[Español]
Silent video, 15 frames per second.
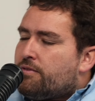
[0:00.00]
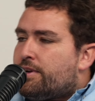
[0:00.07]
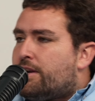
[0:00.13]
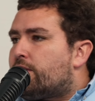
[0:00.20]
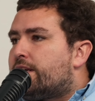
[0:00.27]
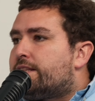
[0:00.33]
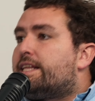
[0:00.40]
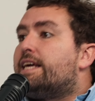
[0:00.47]

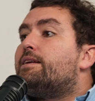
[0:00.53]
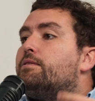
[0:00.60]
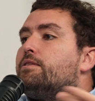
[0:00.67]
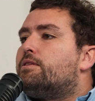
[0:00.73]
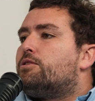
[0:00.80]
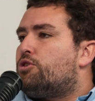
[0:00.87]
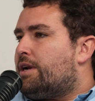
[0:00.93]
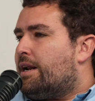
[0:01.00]
¿cómo hacer
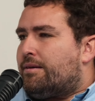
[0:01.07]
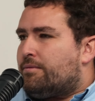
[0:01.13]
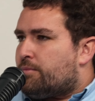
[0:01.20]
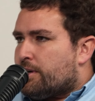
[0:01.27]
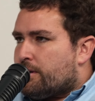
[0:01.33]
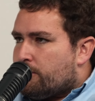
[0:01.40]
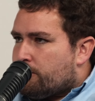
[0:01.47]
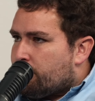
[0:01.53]
donan,
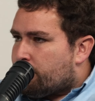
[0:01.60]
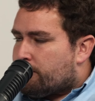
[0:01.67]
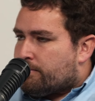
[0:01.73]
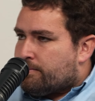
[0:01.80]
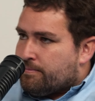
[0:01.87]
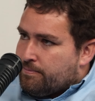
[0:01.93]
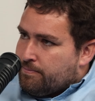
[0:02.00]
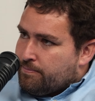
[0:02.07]
¿cómo generar un